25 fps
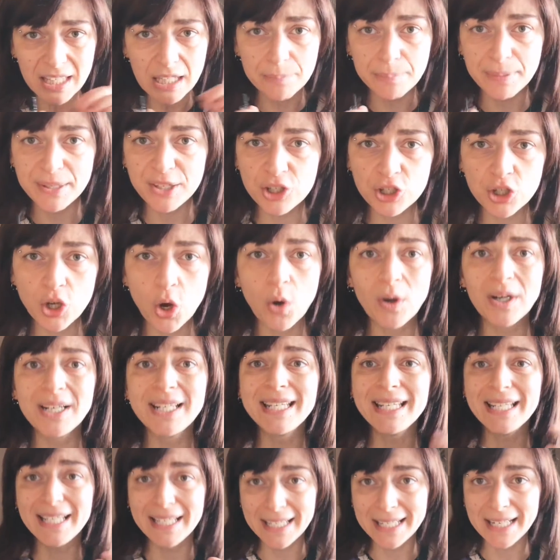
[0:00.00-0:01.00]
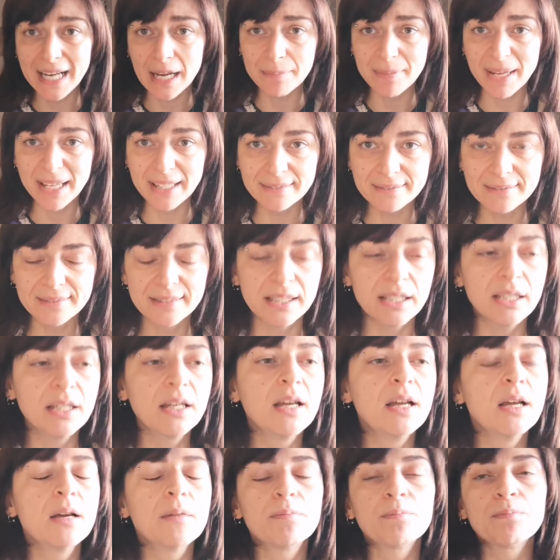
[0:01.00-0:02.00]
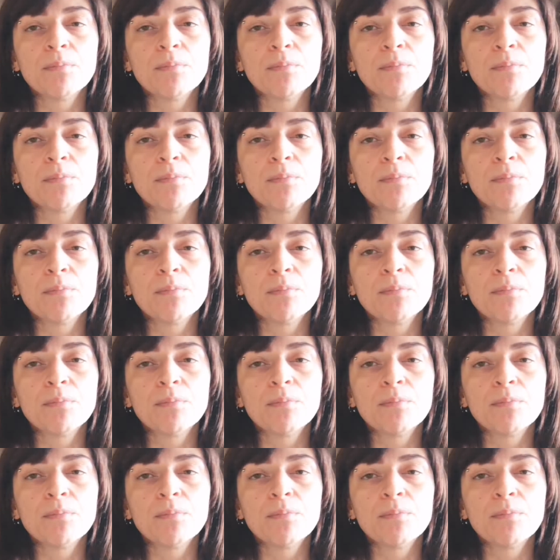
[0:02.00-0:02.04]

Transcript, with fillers: i piccioli, i rametti,